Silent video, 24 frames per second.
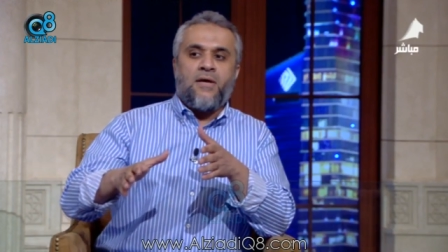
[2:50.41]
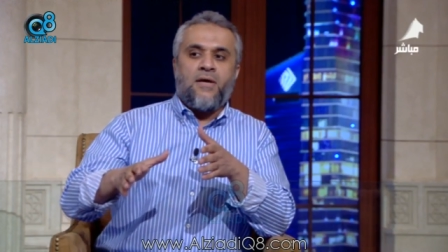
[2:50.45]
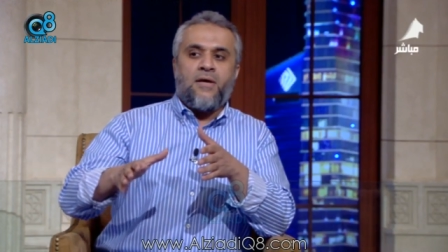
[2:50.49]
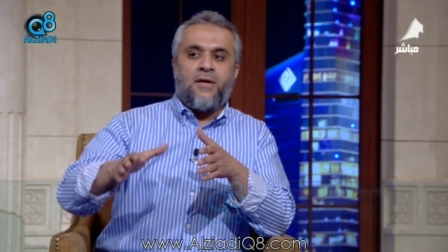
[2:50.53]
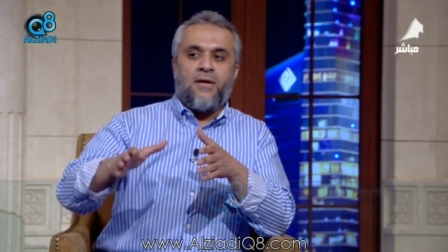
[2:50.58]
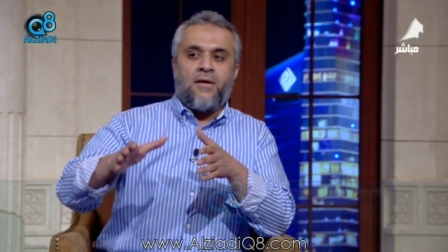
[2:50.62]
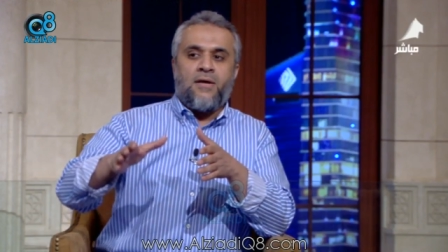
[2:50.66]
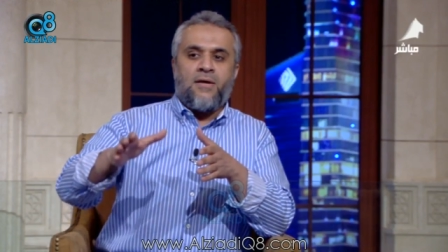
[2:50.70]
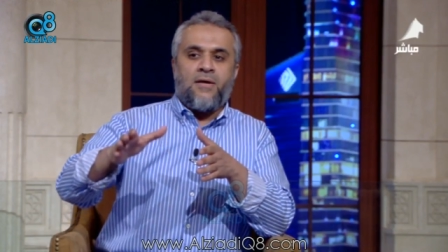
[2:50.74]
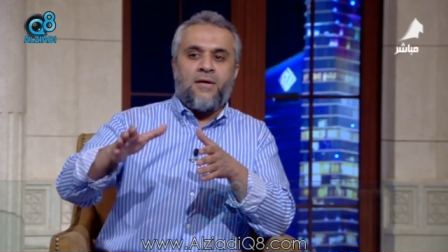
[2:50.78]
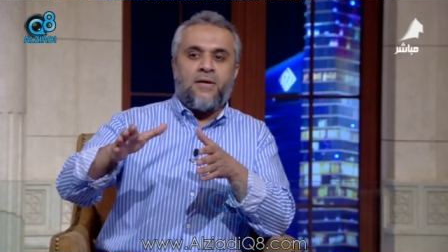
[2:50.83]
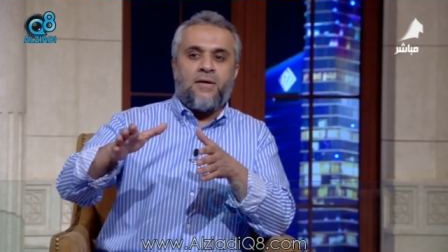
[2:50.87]

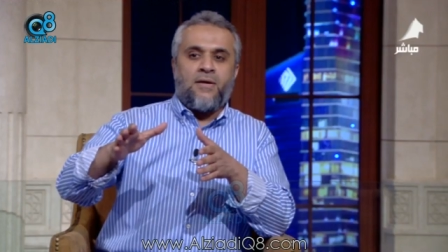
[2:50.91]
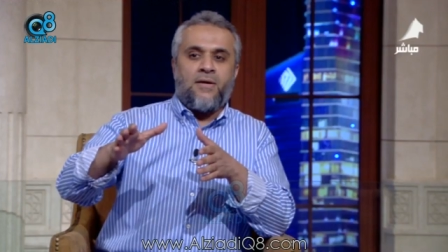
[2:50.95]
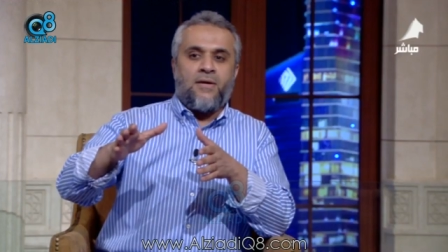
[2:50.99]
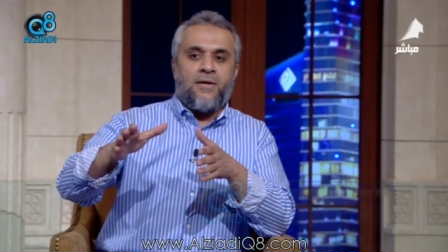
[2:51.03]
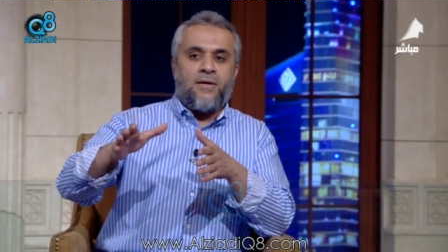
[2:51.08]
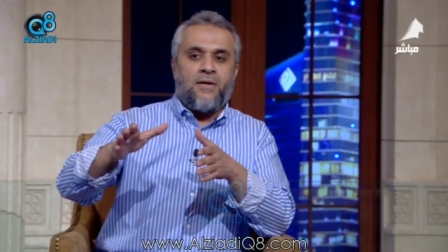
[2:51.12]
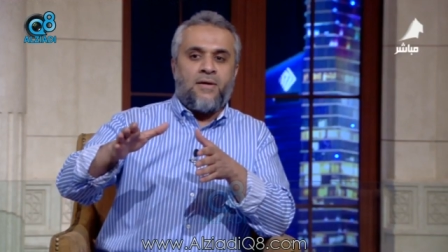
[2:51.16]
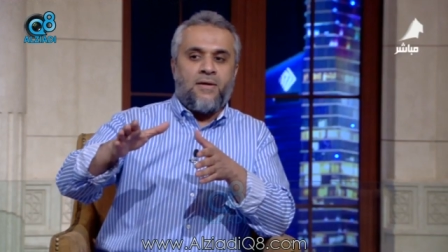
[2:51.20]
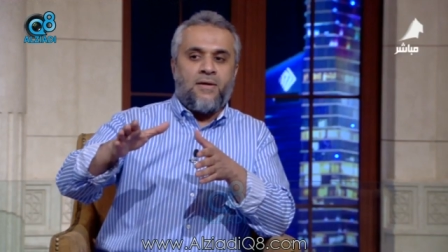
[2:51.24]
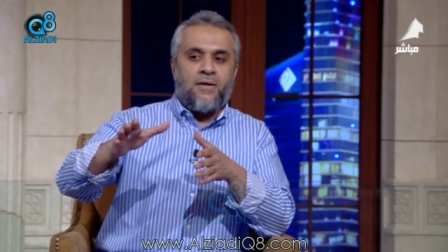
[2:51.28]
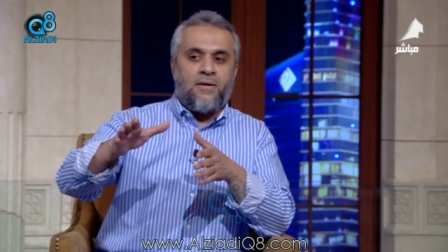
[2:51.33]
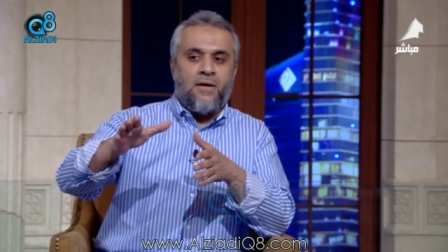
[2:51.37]

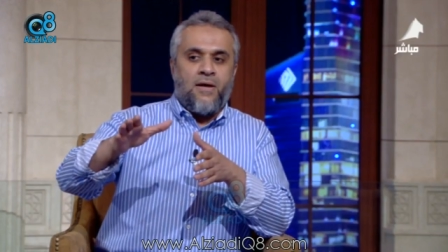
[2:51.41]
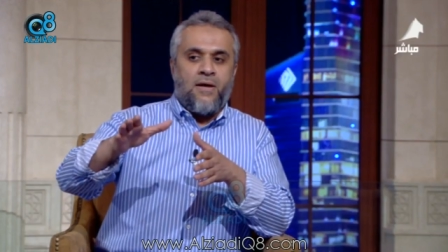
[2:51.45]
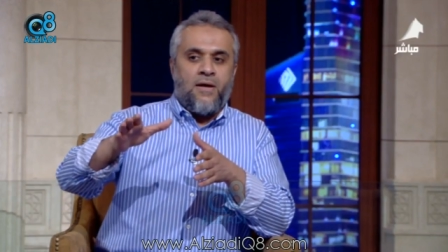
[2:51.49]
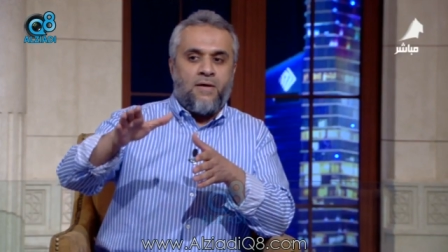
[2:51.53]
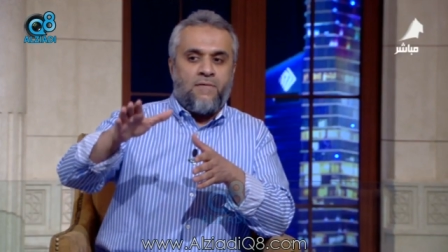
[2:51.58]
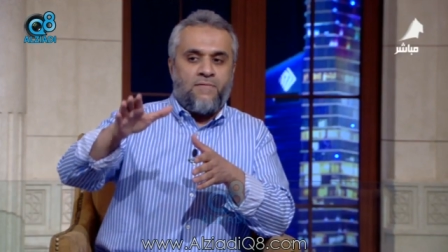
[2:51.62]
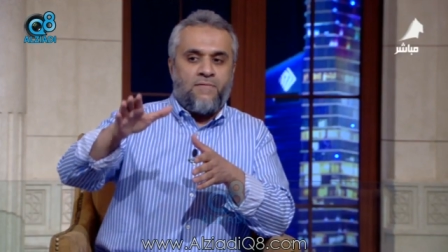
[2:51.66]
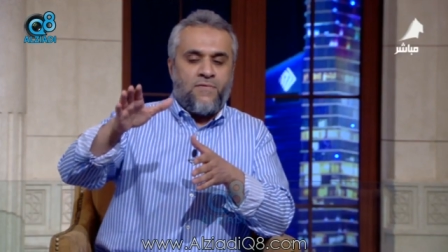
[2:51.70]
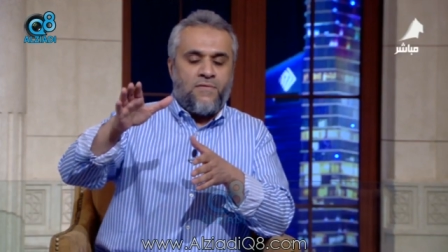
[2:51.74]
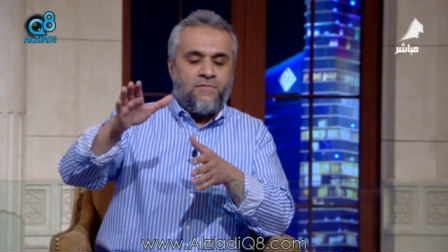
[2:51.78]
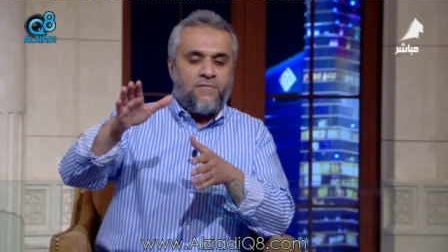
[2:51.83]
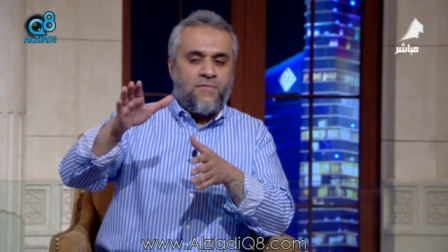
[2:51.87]
آه،
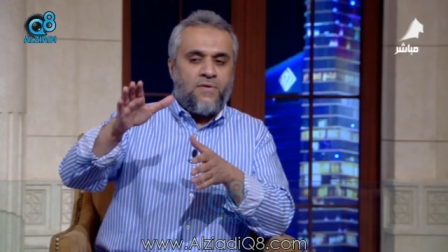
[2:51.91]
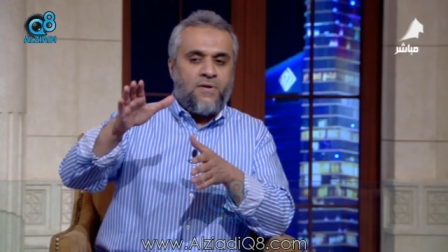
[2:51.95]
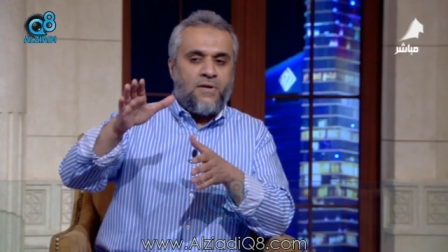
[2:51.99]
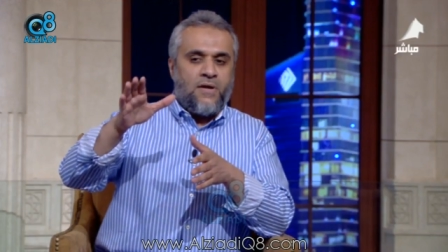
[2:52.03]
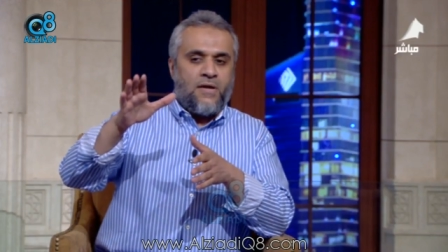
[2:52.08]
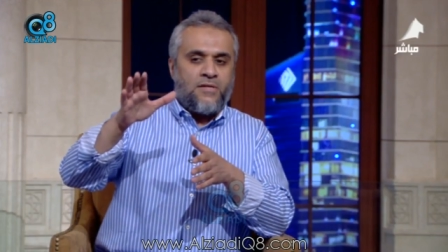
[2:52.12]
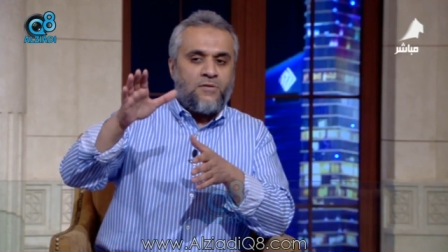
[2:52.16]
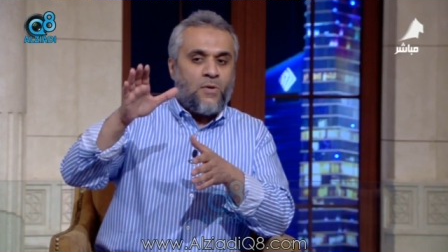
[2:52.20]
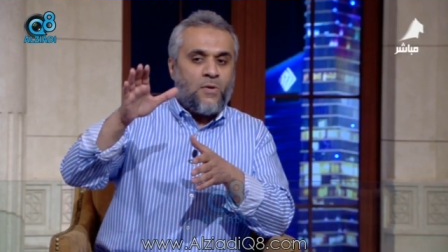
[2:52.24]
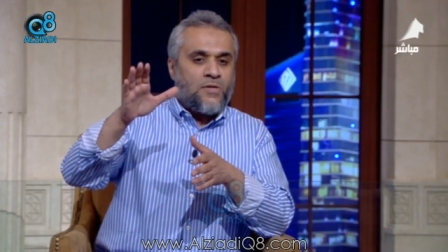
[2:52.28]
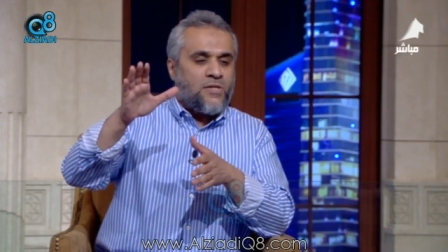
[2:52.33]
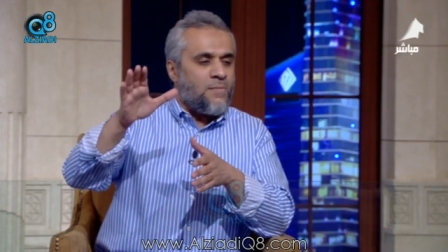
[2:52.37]
في في
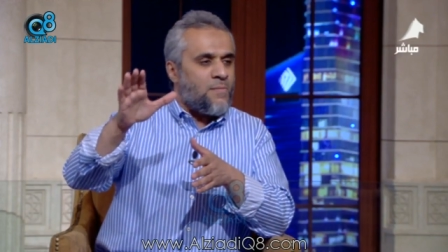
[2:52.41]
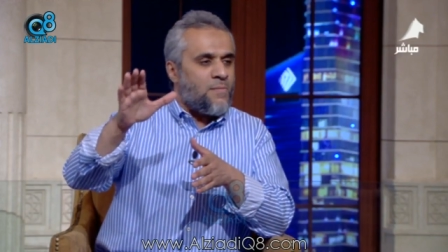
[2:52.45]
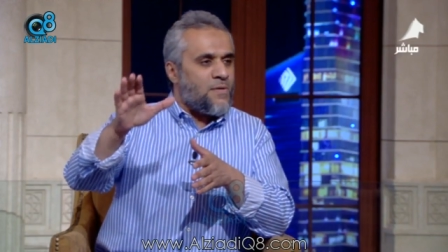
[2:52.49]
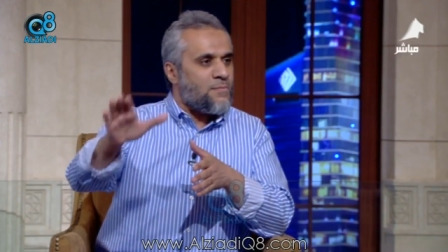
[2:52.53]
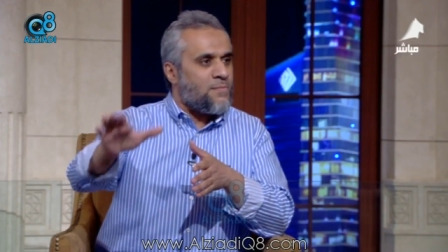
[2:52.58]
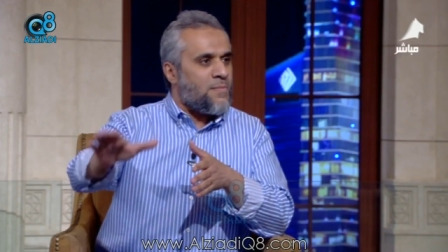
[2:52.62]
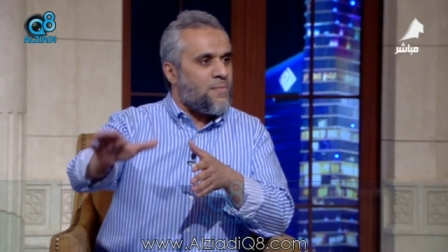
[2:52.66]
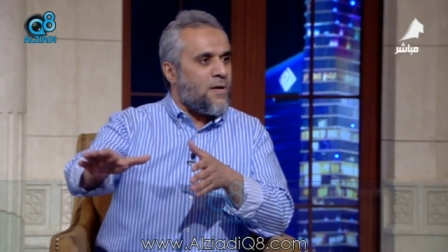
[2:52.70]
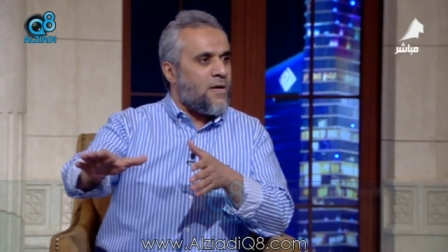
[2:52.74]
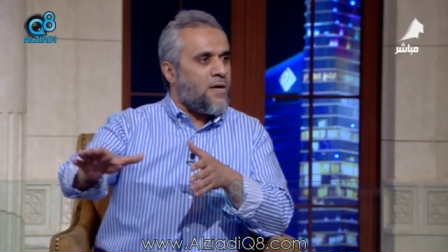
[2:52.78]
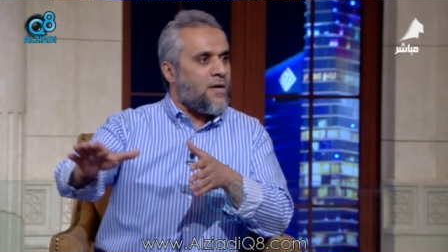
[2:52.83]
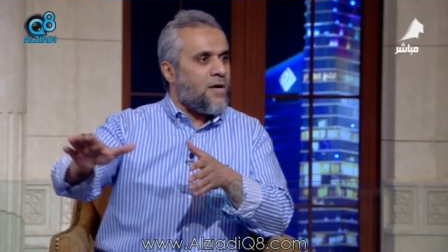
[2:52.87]
ادوات
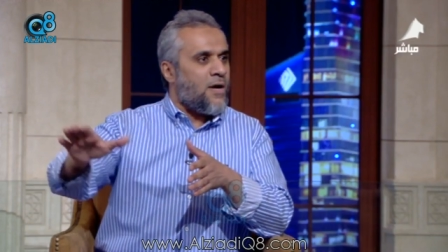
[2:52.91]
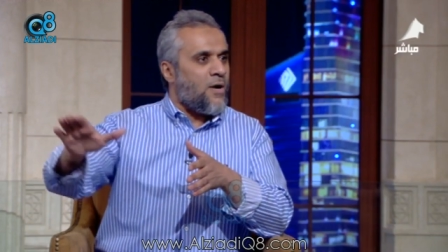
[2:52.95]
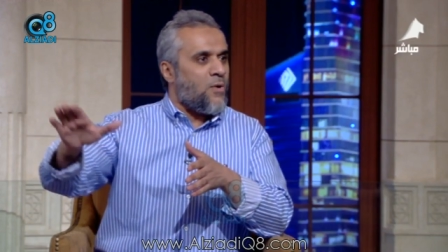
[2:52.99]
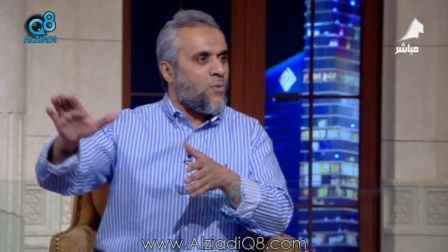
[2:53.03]
المطبخ نعم.